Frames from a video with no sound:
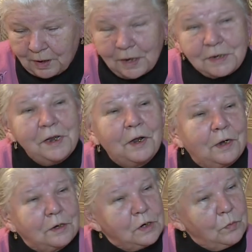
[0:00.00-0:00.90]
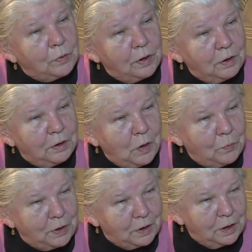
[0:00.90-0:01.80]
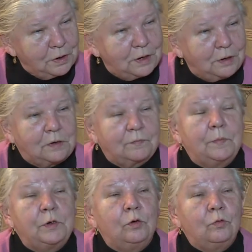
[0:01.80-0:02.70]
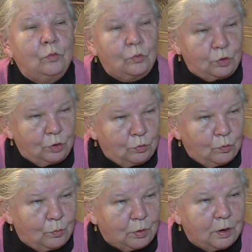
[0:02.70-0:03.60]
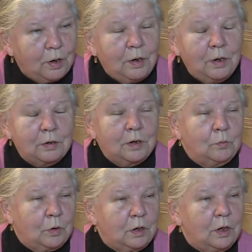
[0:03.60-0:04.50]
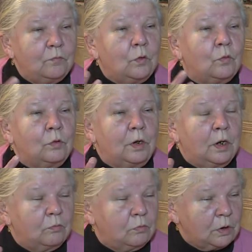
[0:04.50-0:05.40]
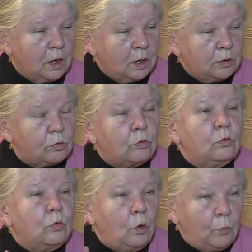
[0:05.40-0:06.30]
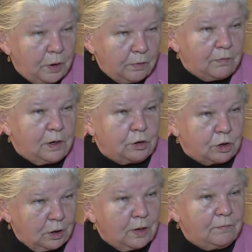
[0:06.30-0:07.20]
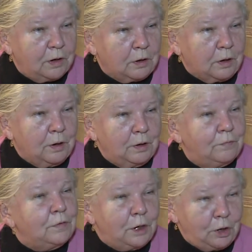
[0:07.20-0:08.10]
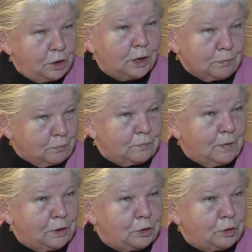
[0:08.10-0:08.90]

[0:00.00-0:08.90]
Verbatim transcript: Раз на раз не, при, не приходилось. Вообще он очень добрый. И самое главное, он, я вот трудолюбивее человека не встречала в своей